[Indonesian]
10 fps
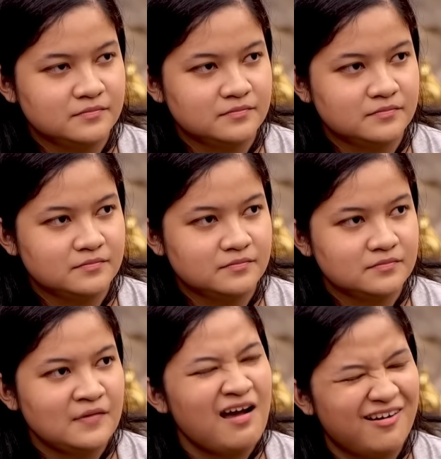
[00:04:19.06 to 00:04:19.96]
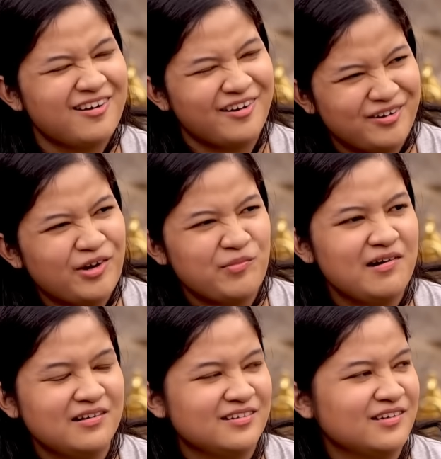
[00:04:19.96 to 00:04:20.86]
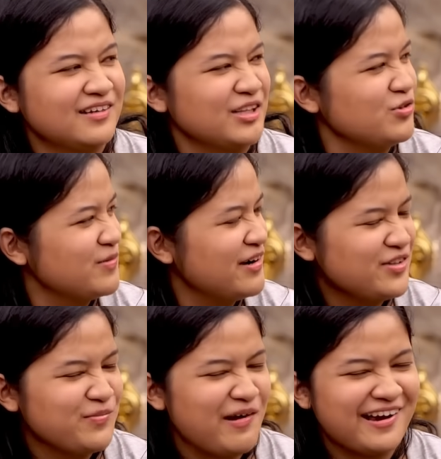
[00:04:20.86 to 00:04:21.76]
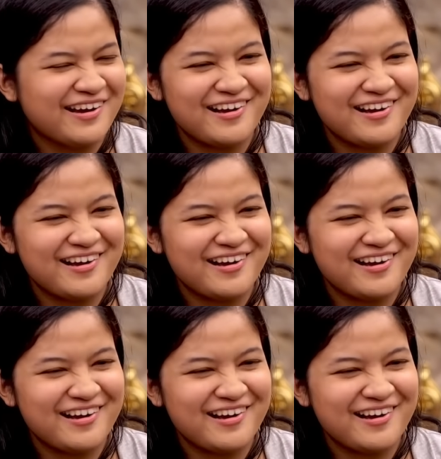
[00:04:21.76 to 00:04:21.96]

Keren kan? Keren keren banget. Kita sebenarnya sebagai